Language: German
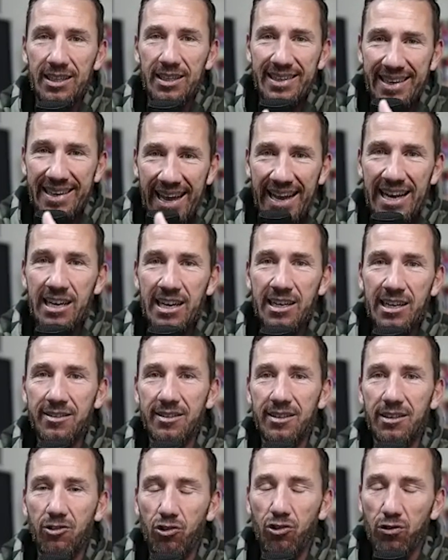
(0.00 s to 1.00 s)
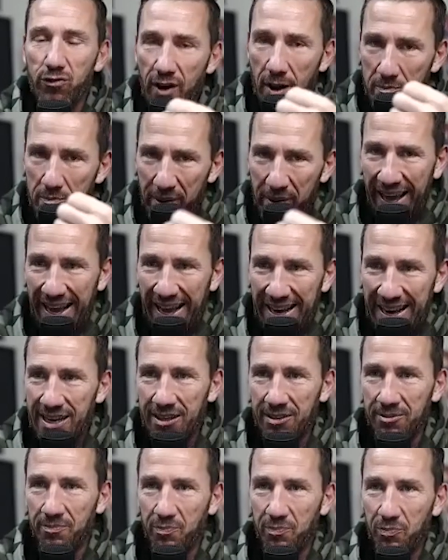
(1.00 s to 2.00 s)
Geld zu
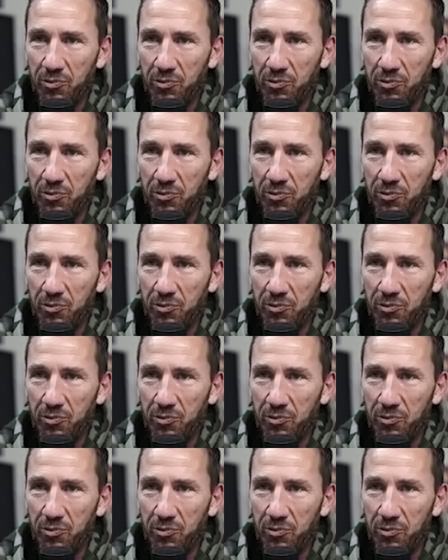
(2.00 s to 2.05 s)
verbrennen.